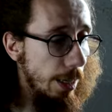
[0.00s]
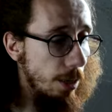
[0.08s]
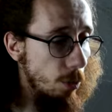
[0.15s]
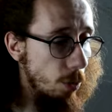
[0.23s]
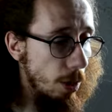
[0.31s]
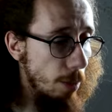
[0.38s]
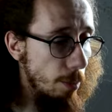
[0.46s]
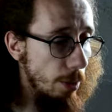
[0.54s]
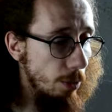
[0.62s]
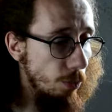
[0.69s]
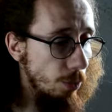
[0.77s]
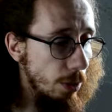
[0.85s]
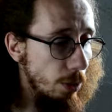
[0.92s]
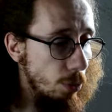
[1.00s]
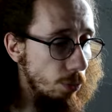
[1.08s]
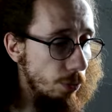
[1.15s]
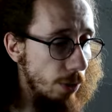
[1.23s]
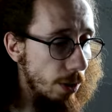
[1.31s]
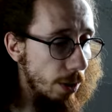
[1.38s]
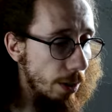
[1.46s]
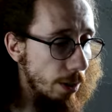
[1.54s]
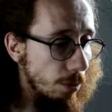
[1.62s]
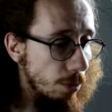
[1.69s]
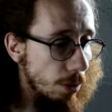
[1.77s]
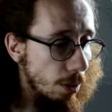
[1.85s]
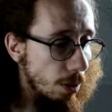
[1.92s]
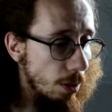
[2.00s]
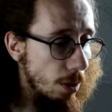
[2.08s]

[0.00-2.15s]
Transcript: incroyable. Et on voit des dauphins derrière aussi.